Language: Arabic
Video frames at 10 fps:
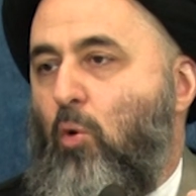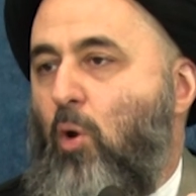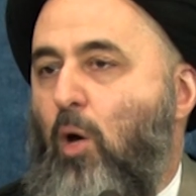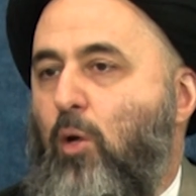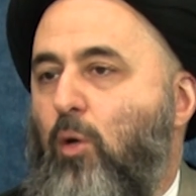
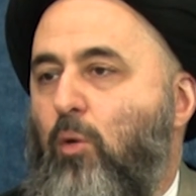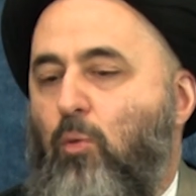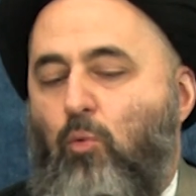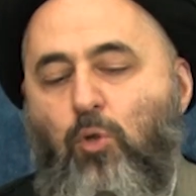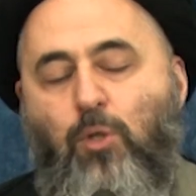لكن
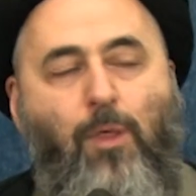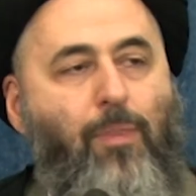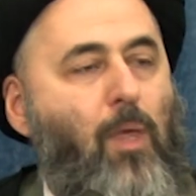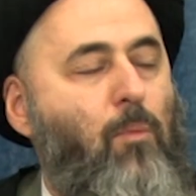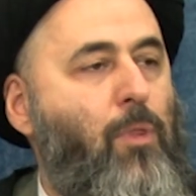
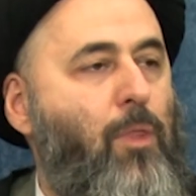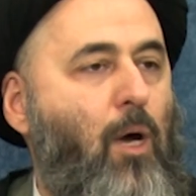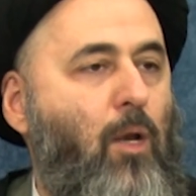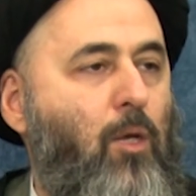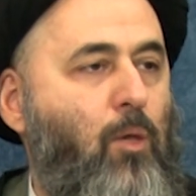يستثنى من
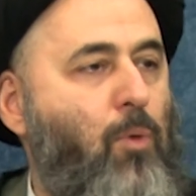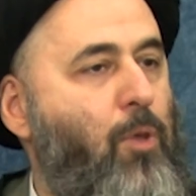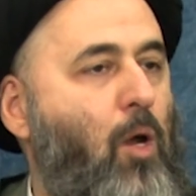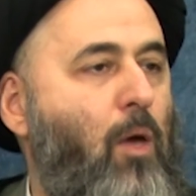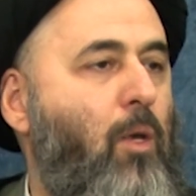ذلك
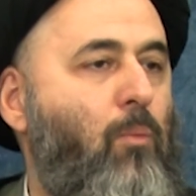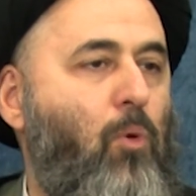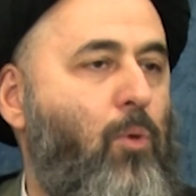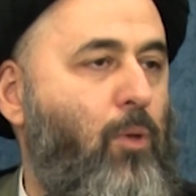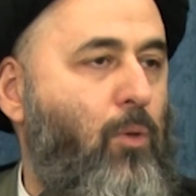مثل هذا
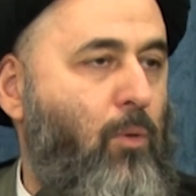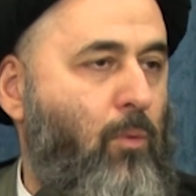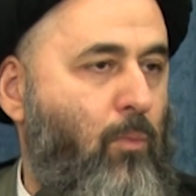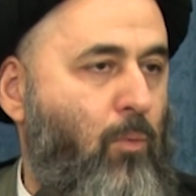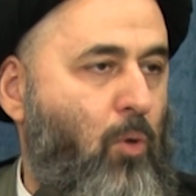المورد
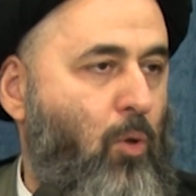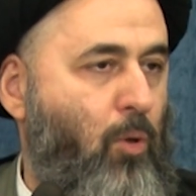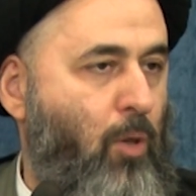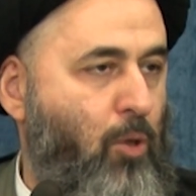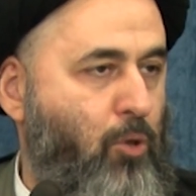
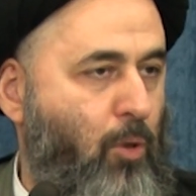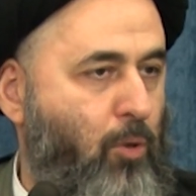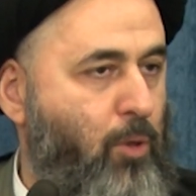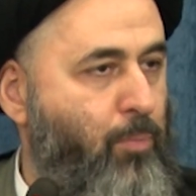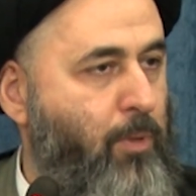إذا
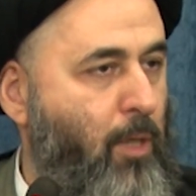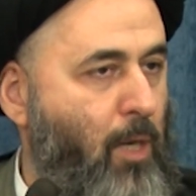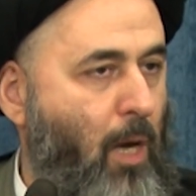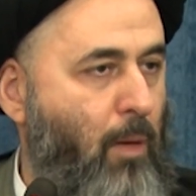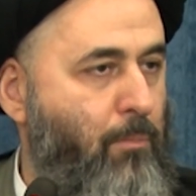الشخص
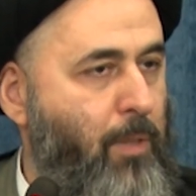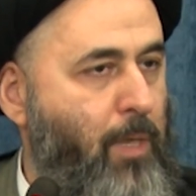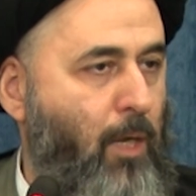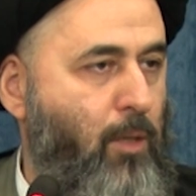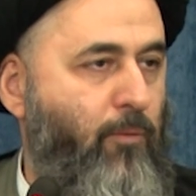ابتدع
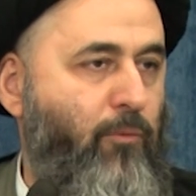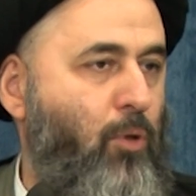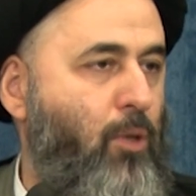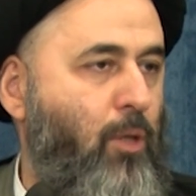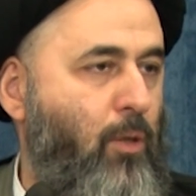بدعة في
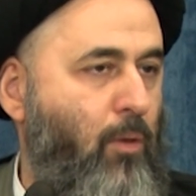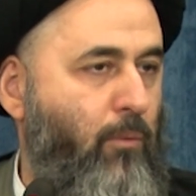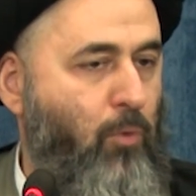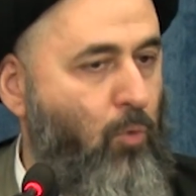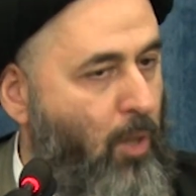الدين
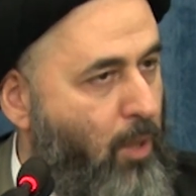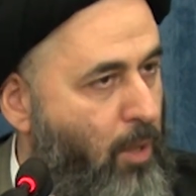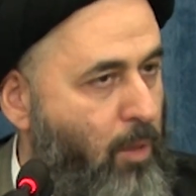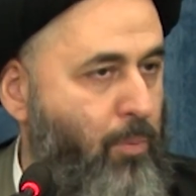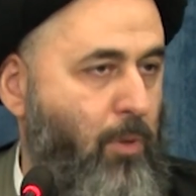فنقول له
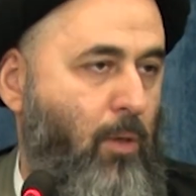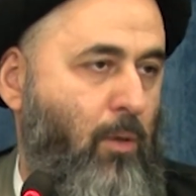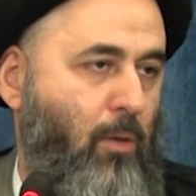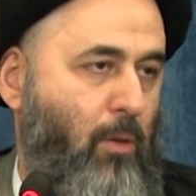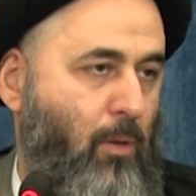كذبت
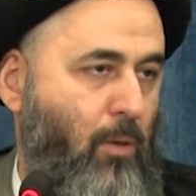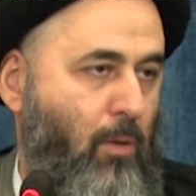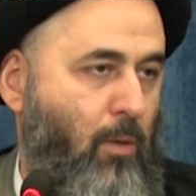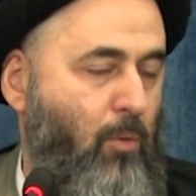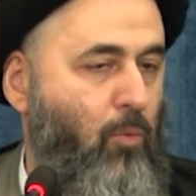
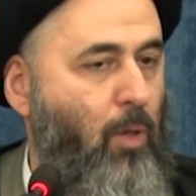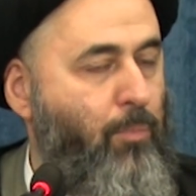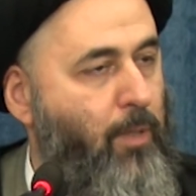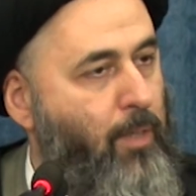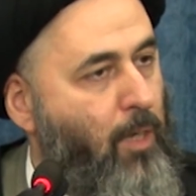نقول له
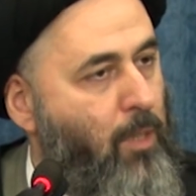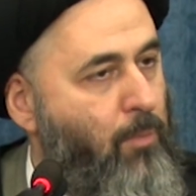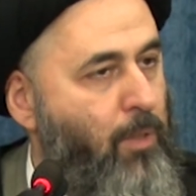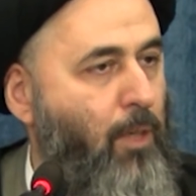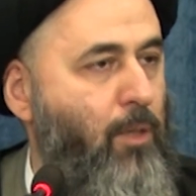ابتدعت
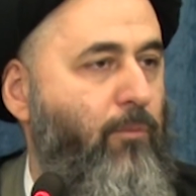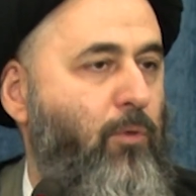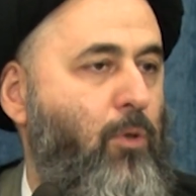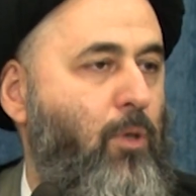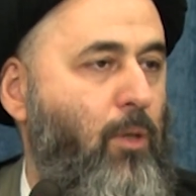بدعة في
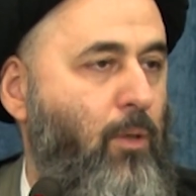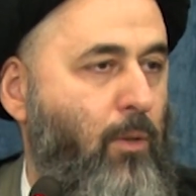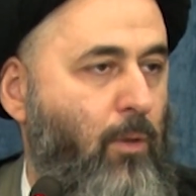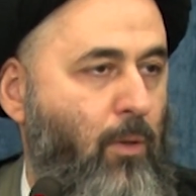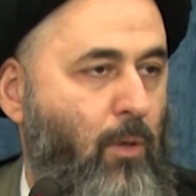الدين
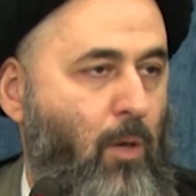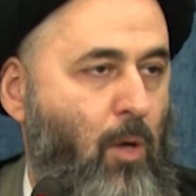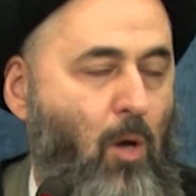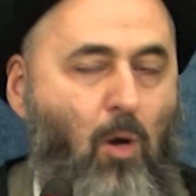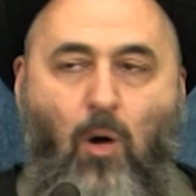
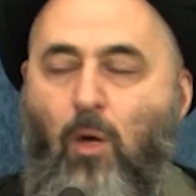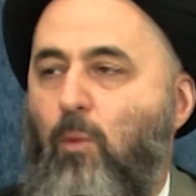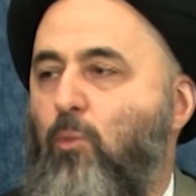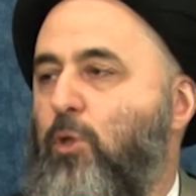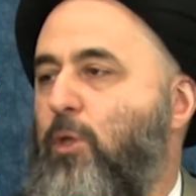هذا
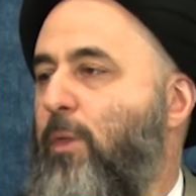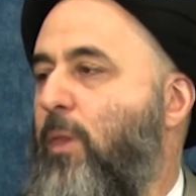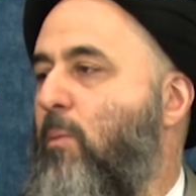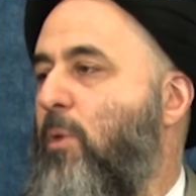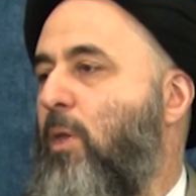
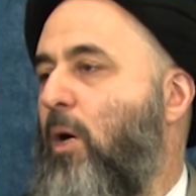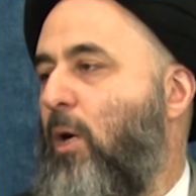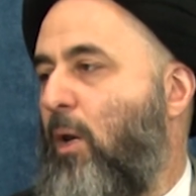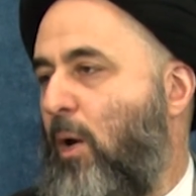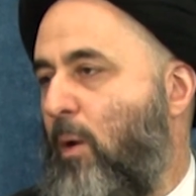مستثنى من ذاك
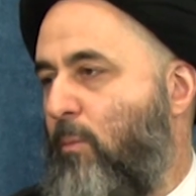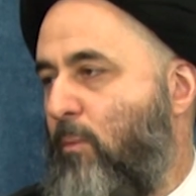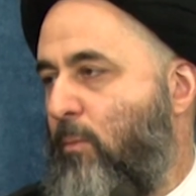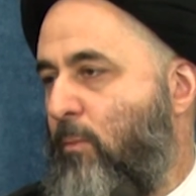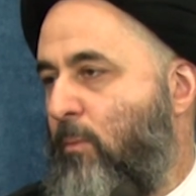العام
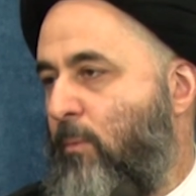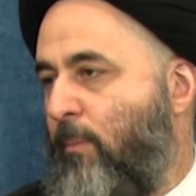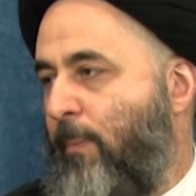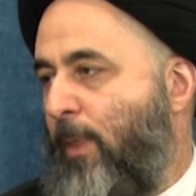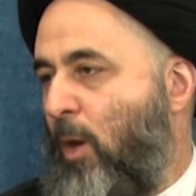
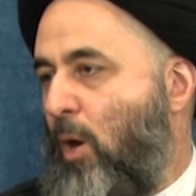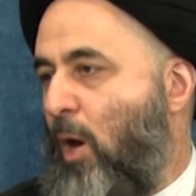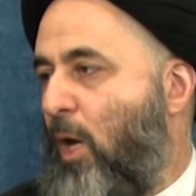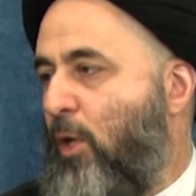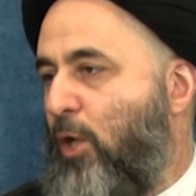
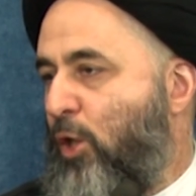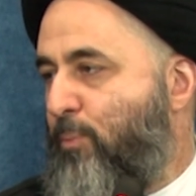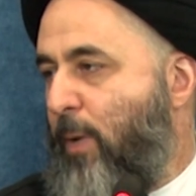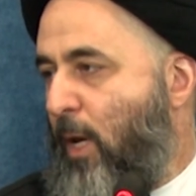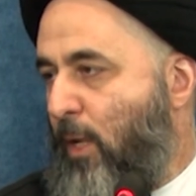أن
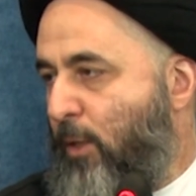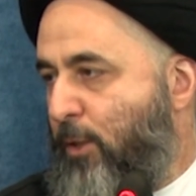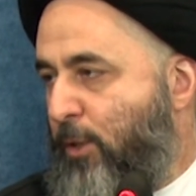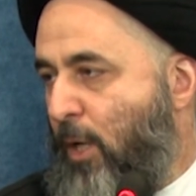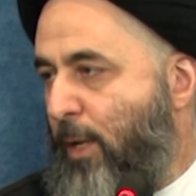يجبه
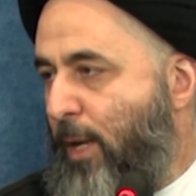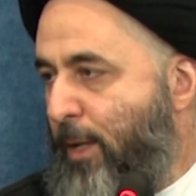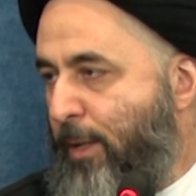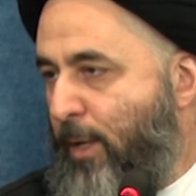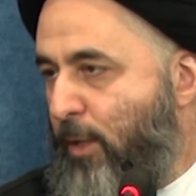الإنسان
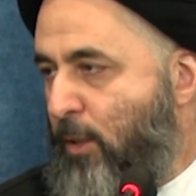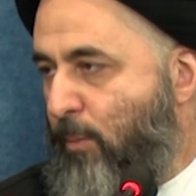الناس